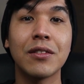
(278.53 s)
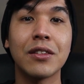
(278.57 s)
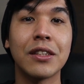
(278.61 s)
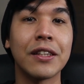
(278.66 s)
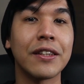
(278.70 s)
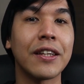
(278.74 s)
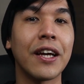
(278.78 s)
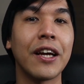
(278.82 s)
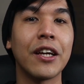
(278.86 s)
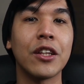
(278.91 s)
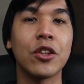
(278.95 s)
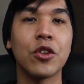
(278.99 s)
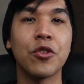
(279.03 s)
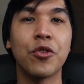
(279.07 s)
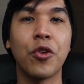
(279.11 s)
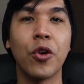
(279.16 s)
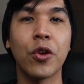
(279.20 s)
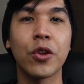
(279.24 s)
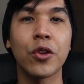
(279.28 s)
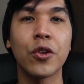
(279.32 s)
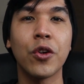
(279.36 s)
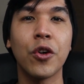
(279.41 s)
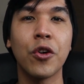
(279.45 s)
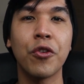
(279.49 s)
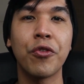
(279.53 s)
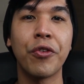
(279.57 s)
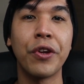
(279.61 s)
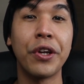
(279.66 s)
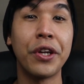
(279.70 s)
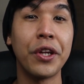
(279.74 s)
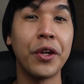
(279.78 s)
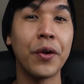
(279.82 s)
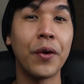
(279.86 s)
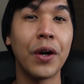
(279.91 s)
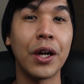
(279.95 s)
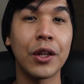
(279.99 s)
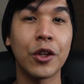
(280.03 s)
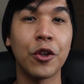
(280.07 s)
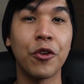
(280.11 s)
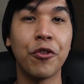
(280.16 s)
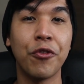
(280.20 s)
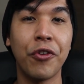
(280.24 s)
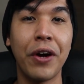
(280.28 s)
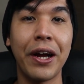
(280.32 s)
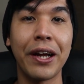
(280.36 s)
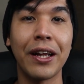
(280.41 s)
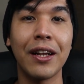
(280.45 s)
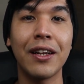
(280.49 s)
entah itu foto, video, atau
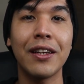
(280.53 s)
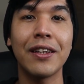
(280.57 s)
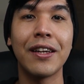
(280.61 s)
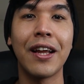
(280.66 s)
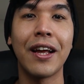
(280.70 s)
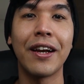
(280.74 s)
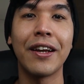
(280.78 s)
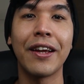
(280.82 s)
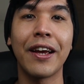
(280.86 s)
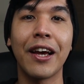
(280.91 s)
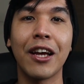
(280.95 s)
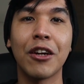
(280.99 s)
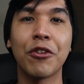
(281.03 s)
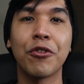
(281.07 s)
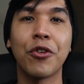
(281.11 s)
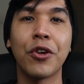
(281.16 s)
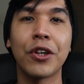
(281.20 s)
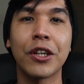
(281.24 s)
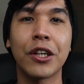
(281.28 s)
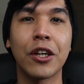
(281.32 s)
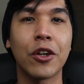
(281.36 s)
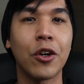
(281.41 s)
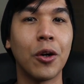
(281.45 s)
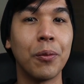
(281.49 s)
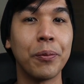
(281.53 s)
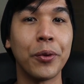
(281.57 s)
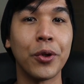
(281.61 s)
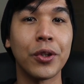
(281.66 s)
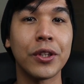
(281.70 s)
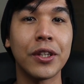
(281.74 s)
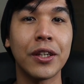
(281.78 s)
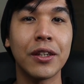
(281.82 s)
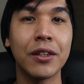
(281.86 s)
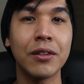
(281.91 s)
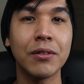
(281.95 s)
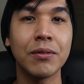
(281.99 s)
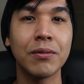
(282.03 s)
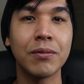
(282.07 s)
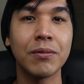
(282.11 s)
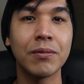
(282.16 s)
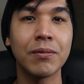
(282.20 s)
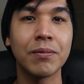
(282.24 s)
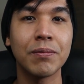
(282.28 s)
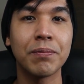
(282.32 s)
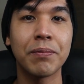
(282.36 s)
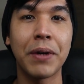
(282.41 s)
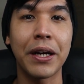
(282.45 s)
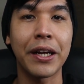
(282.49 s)
file dari handphone ke komputer,
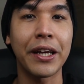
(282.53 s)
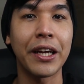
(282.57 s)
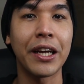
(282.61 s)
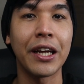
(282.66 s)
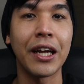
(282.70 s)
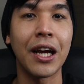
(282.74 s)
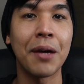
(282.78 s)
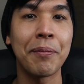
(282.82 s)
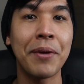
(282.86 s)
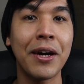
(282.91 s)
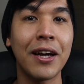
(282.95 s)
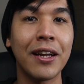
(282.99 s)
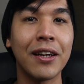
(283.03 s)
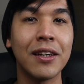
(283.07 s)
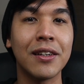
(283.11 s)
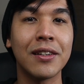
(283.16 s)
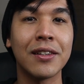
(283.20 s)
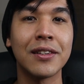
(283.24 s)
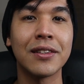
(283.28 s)
pakai apaan?